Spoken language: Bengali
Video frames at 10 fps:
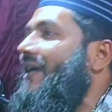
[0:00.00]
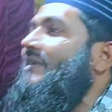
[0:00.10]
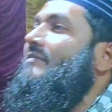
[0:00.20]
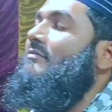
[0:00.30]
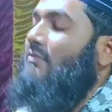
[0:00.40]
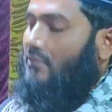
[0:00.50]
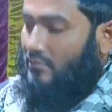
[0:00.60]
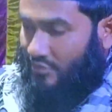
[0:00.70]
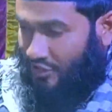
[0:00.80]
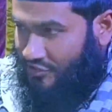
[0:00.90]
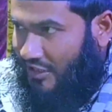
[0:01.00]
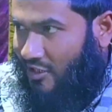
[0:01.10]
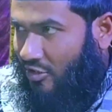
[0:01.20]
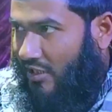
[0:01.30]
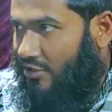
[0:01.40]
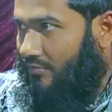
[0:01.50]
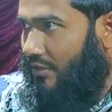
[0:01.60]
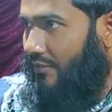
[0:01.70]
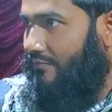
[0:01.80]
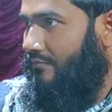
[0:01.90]
এই শেষদা করো
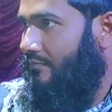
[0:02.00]
আদমকে